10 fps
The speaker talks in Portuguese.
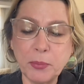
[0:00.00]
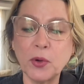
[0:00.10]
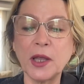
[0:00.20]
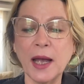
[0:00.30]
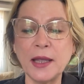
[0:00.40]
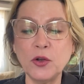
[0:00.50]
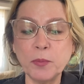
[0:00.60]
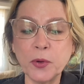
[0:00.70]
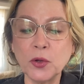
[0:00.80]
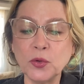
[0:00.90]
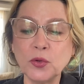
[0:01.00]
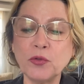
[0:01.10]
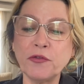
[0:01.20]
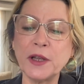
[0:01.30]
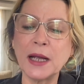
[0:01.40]
porque aí o
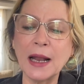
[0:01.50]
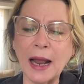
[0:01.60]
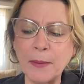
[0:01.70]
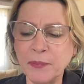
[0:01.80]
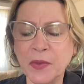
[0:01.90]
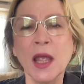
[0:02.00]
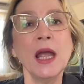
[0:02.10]
produto fica lá.